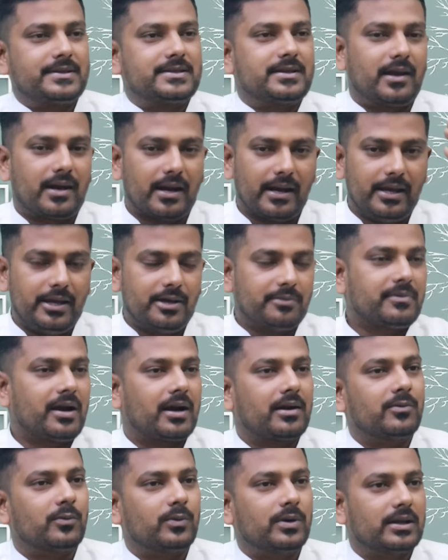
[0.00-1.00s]
பேசுறாரு நீயும்
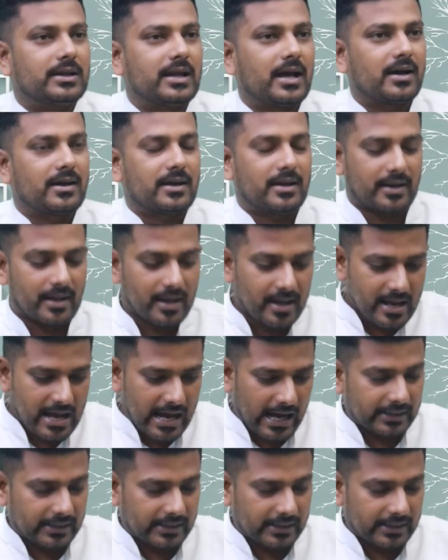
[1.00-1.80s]
நானும் ஒண்ணுதாங்கிறாரு